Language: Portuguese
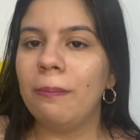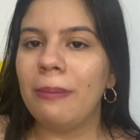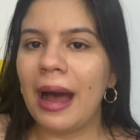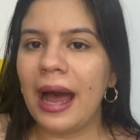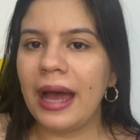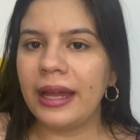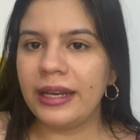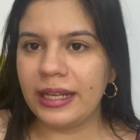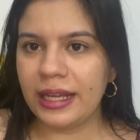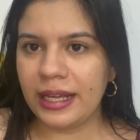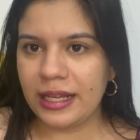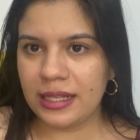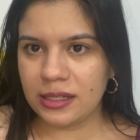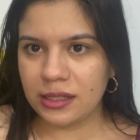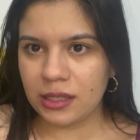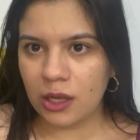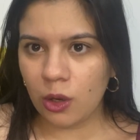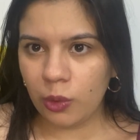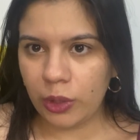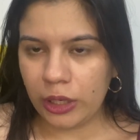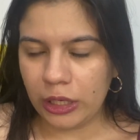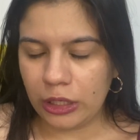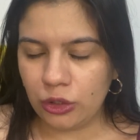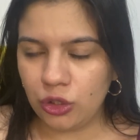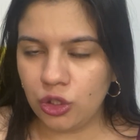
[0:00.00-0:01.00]
Bar e
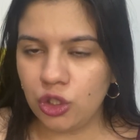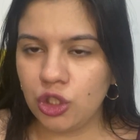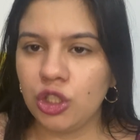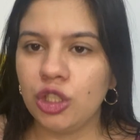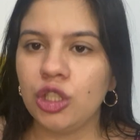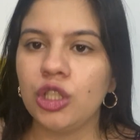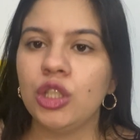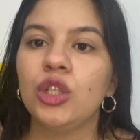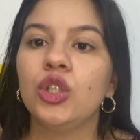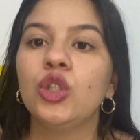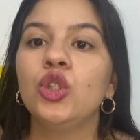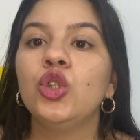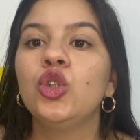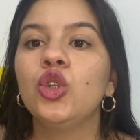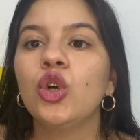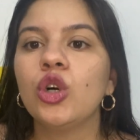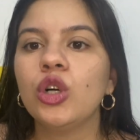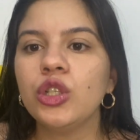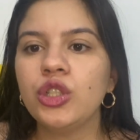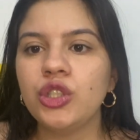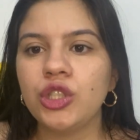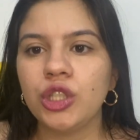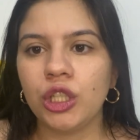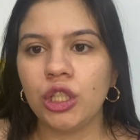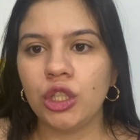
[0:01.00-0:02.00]
Restaurante.
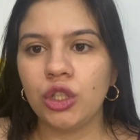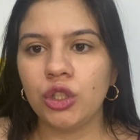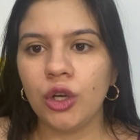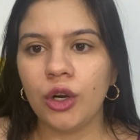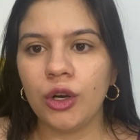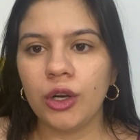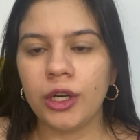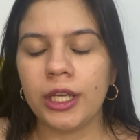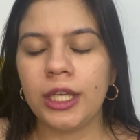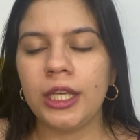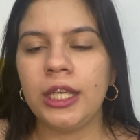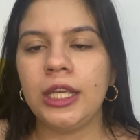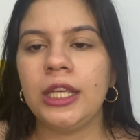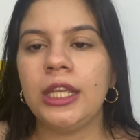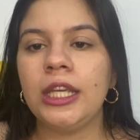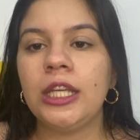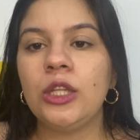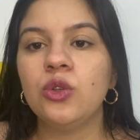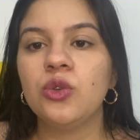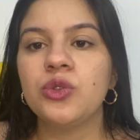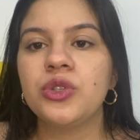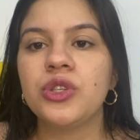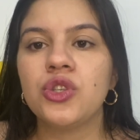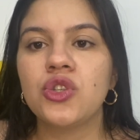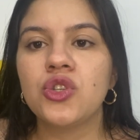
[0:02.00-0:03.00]
No TikTok e
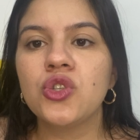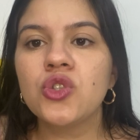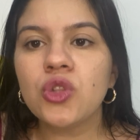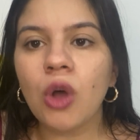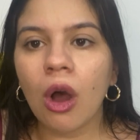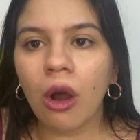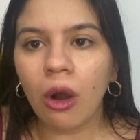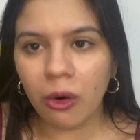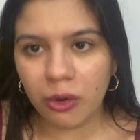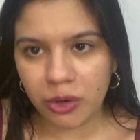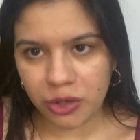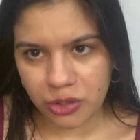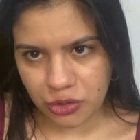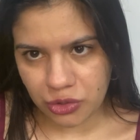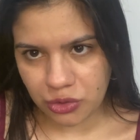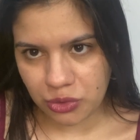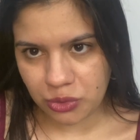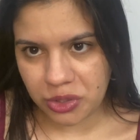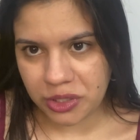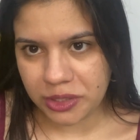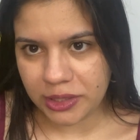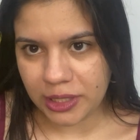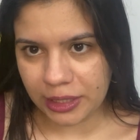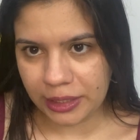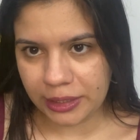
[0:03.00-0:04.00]
nos stories
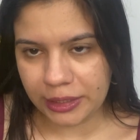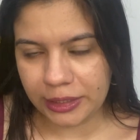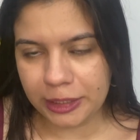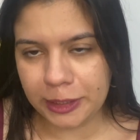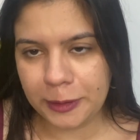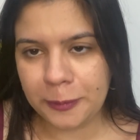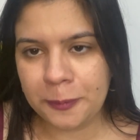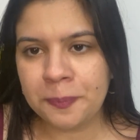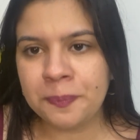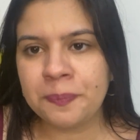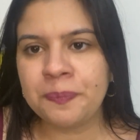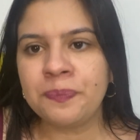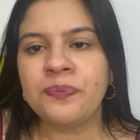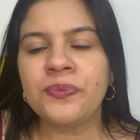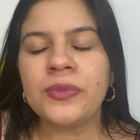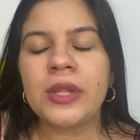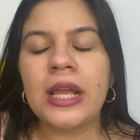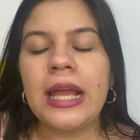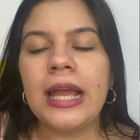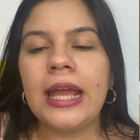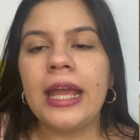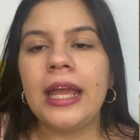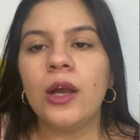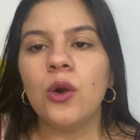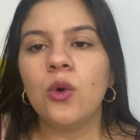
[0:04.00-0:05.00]
do Instagram,
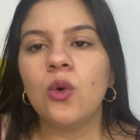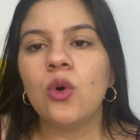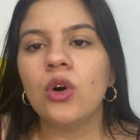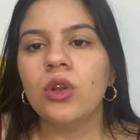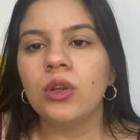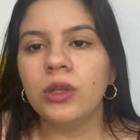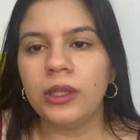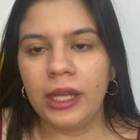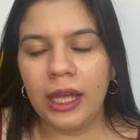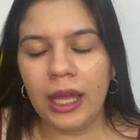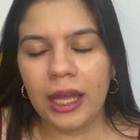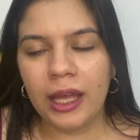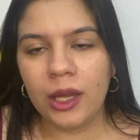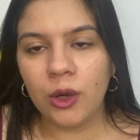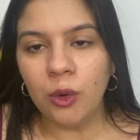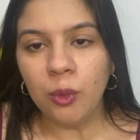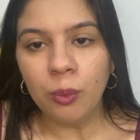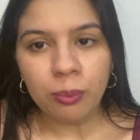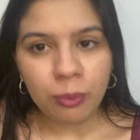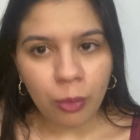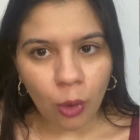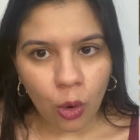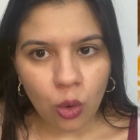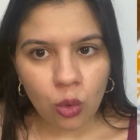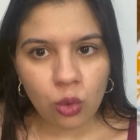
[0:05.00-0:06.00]
eu coloquei
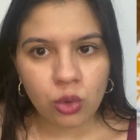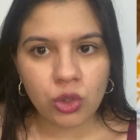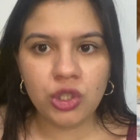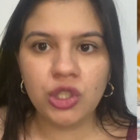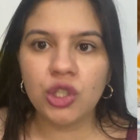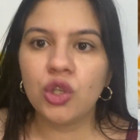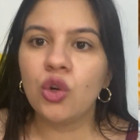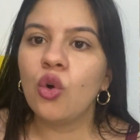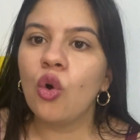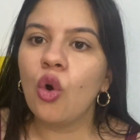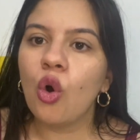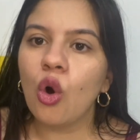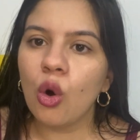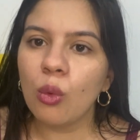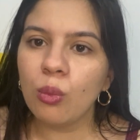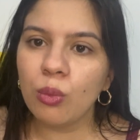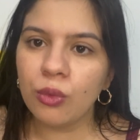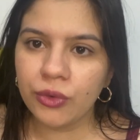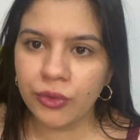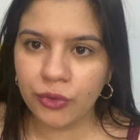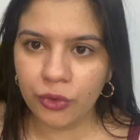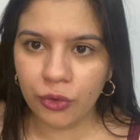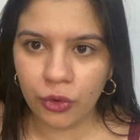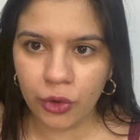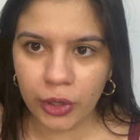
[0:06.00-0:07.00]
um pouco de
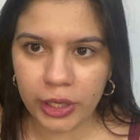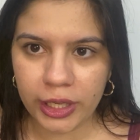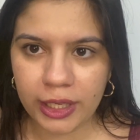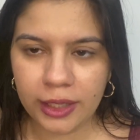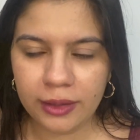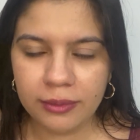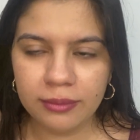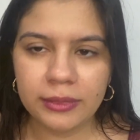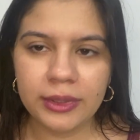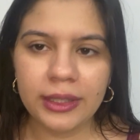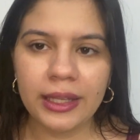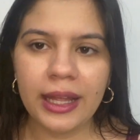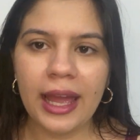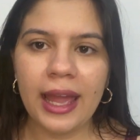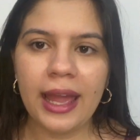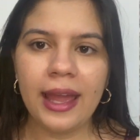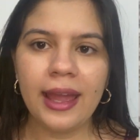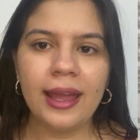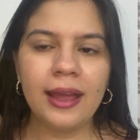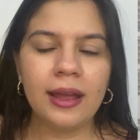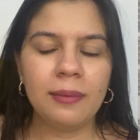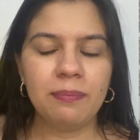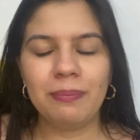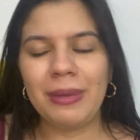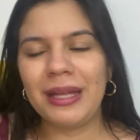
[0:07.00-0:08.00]
como foi,
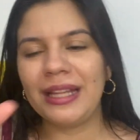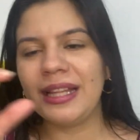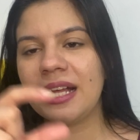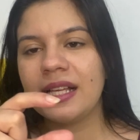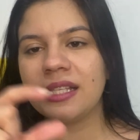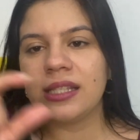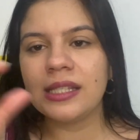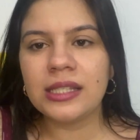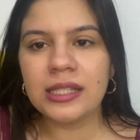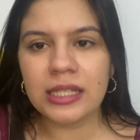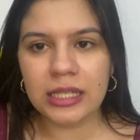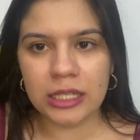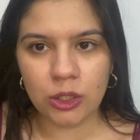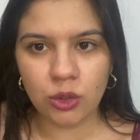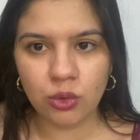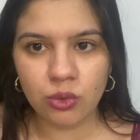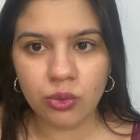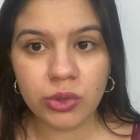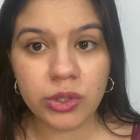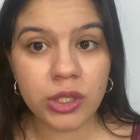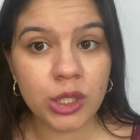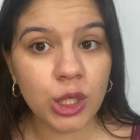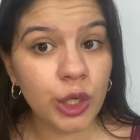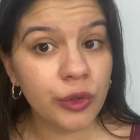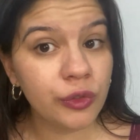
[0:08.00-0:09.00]
né,
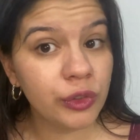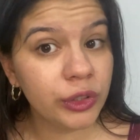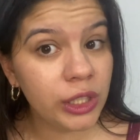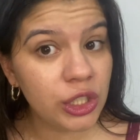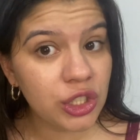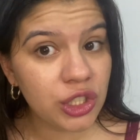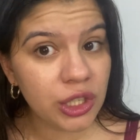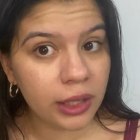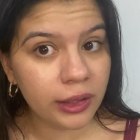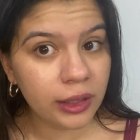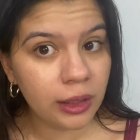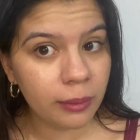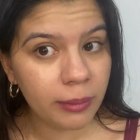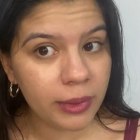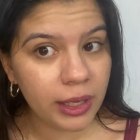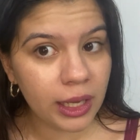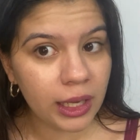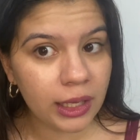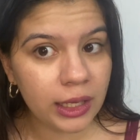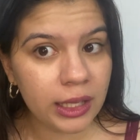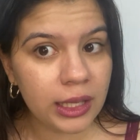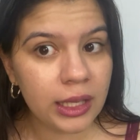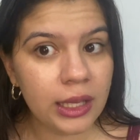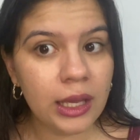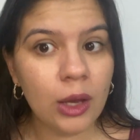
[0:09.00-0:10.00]
pedacinhos, e eu vou deixar também
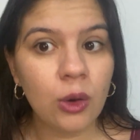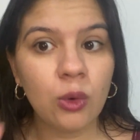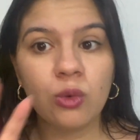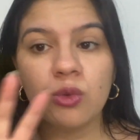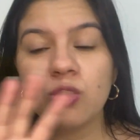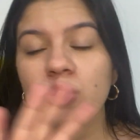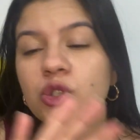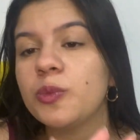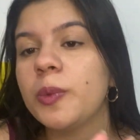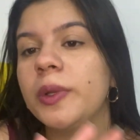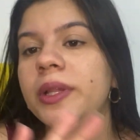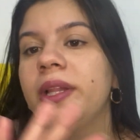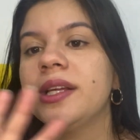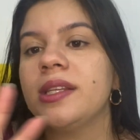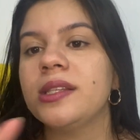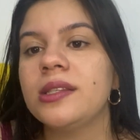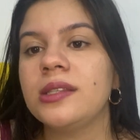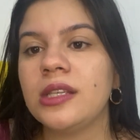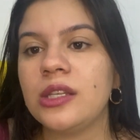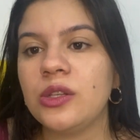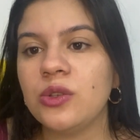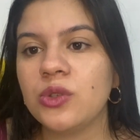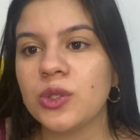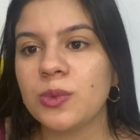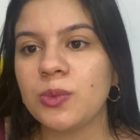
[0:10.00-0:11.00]
aqui alguns
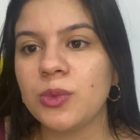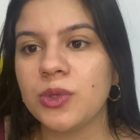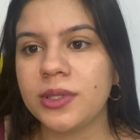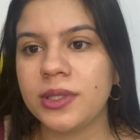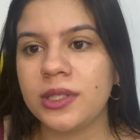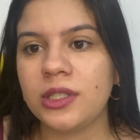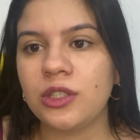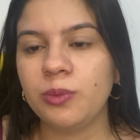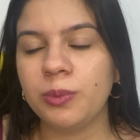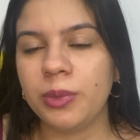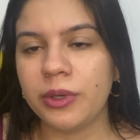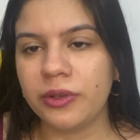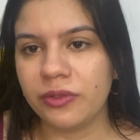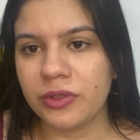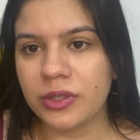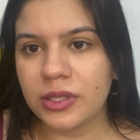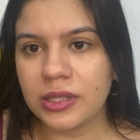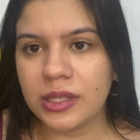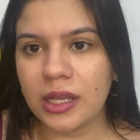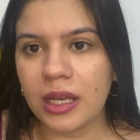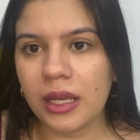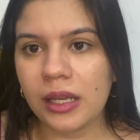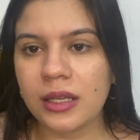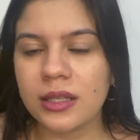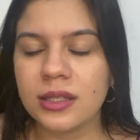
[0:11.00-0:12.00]
pedacinhos mostrando para
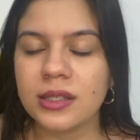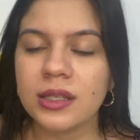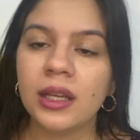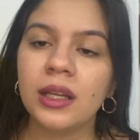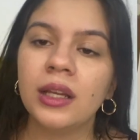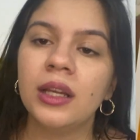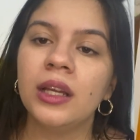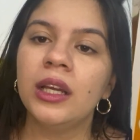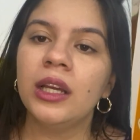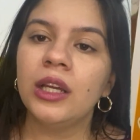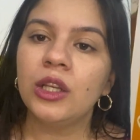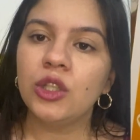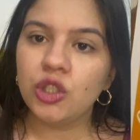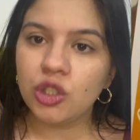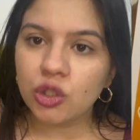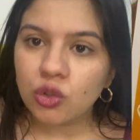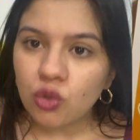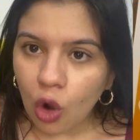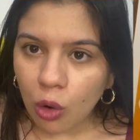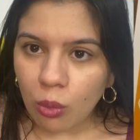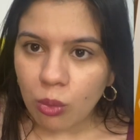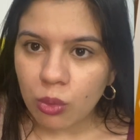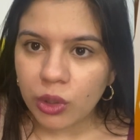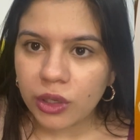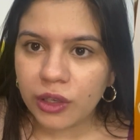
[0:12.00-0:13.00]
vocês de
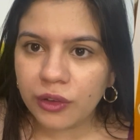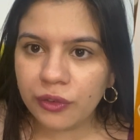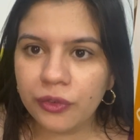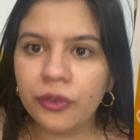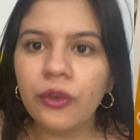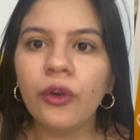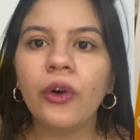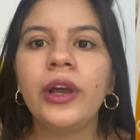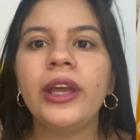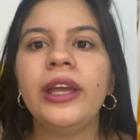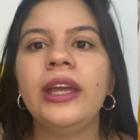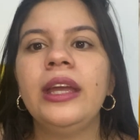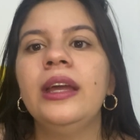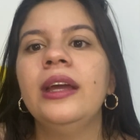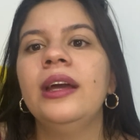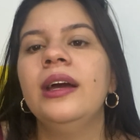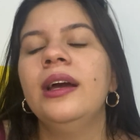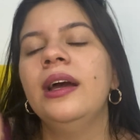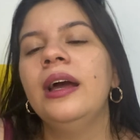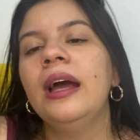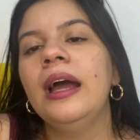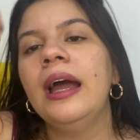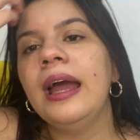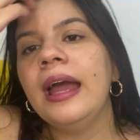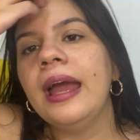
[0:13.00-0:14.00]
como que foi
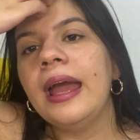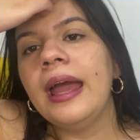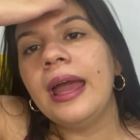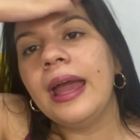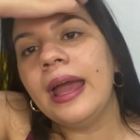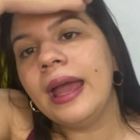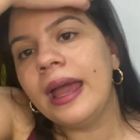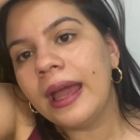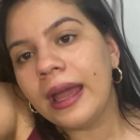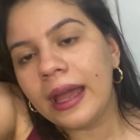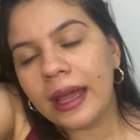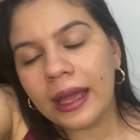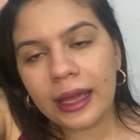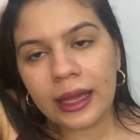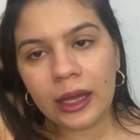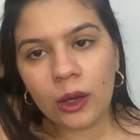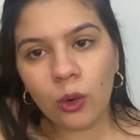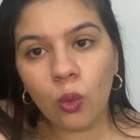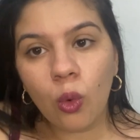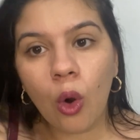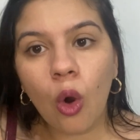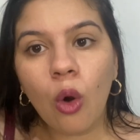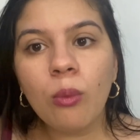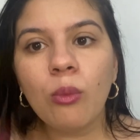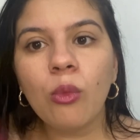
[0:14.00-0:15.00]
é,
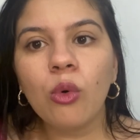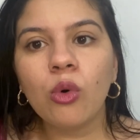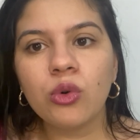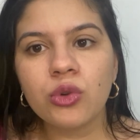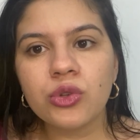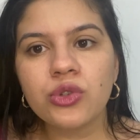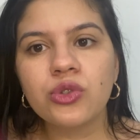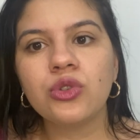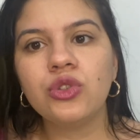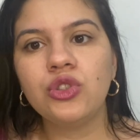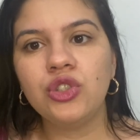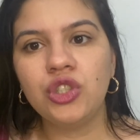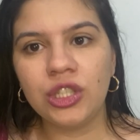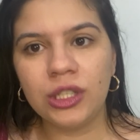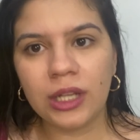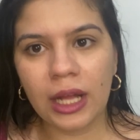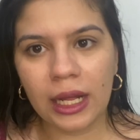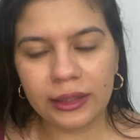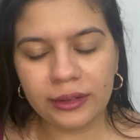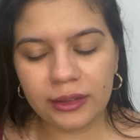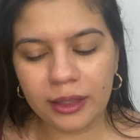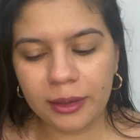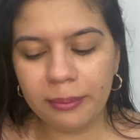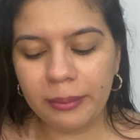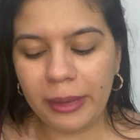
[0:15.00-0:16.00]
o almoço de lá
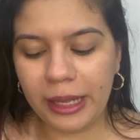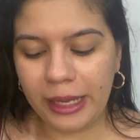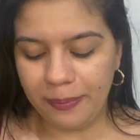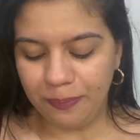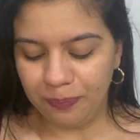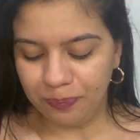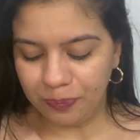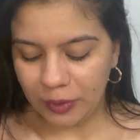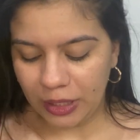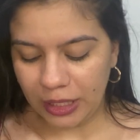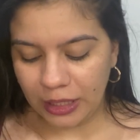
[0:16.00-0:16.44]
também.